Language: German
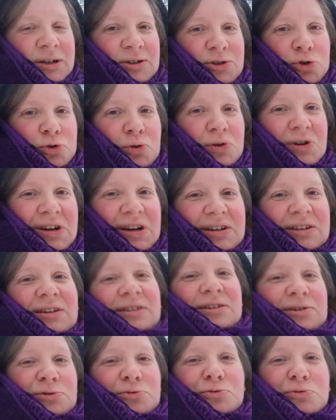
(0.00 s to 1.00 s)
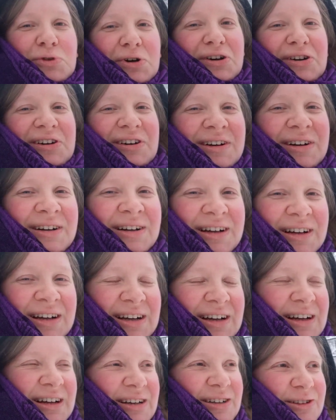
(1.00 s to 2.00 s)
die Schönheit der Natur
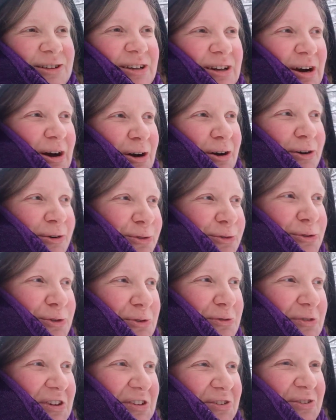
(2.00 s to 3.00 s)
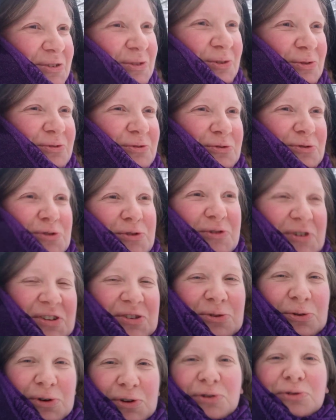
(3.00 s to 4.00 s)
ja für was für
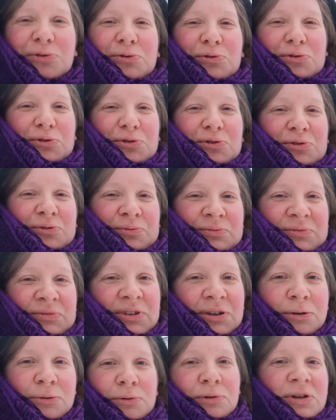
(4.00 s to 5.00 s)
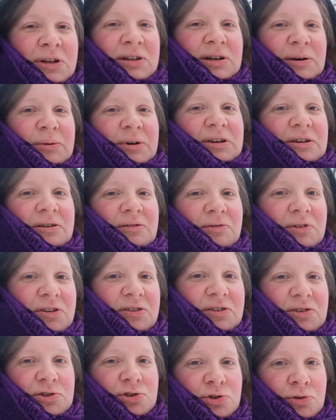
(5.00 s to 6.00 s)
was Neues zu nutzen, ne? ohne dabei irgendwie
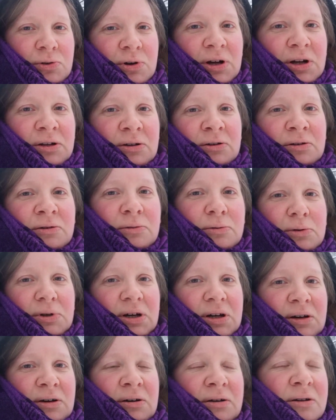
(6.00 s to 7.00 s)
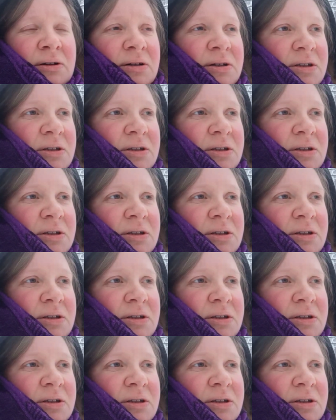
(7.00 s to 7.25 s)
zerstören oder